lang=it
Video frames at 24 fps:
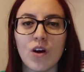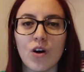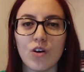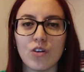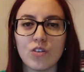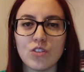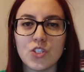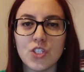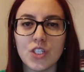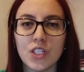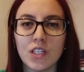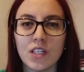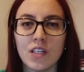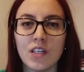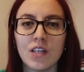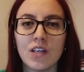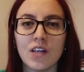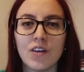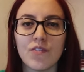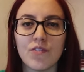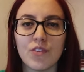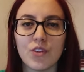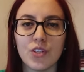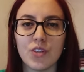Oggi
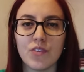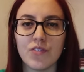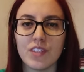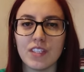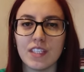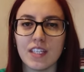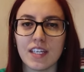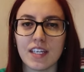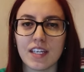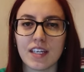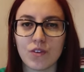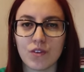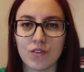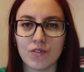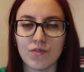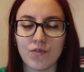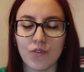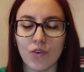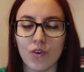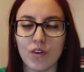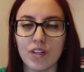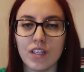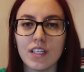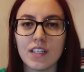voglio vedere con
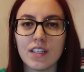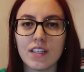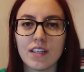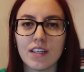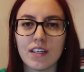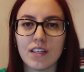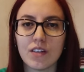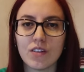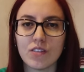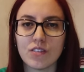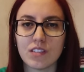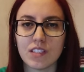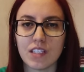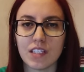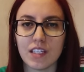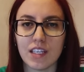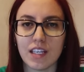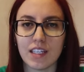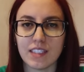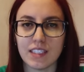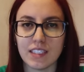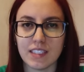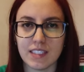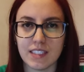voi che cos'è
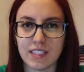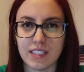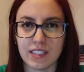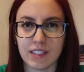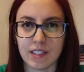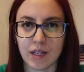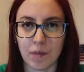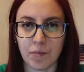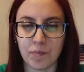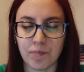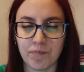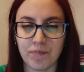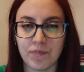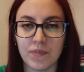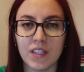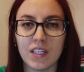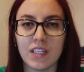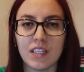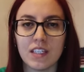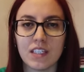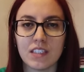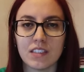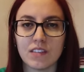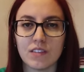la densità.
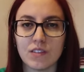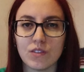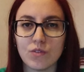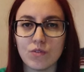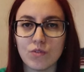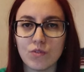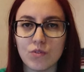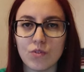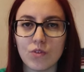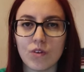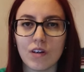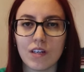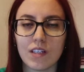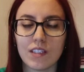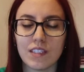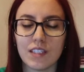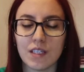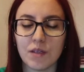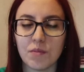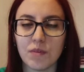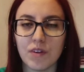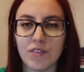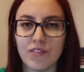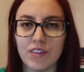Innanzitutto
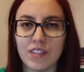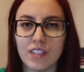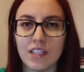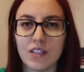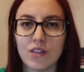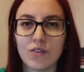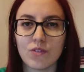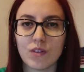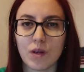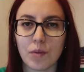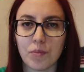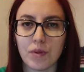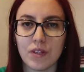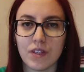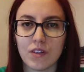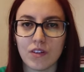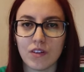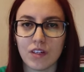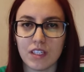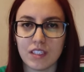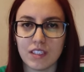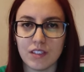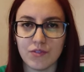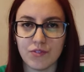andremo a vedere una
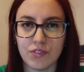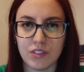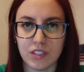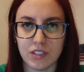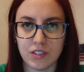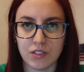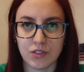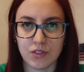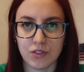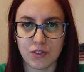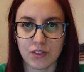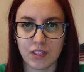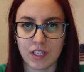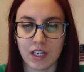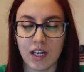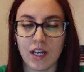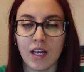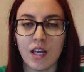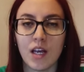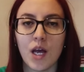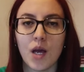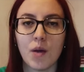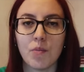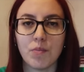piccola definizione,
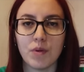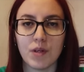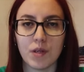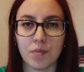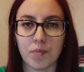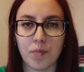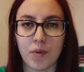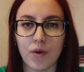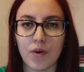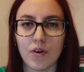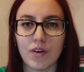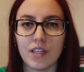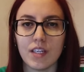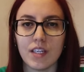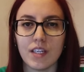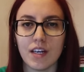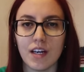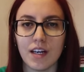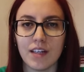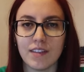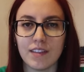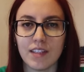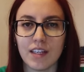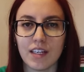per poi
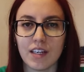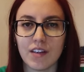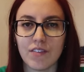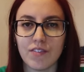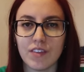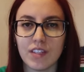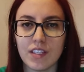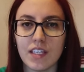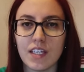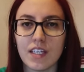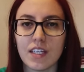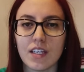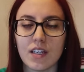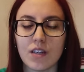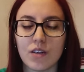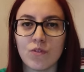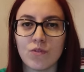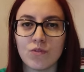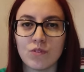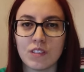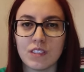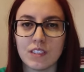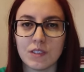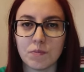andare a vedere
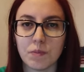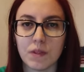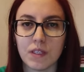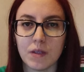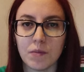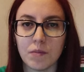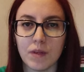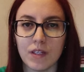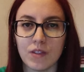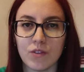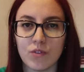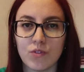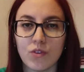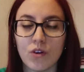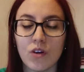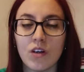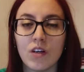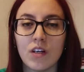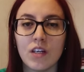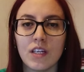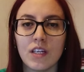un esperimento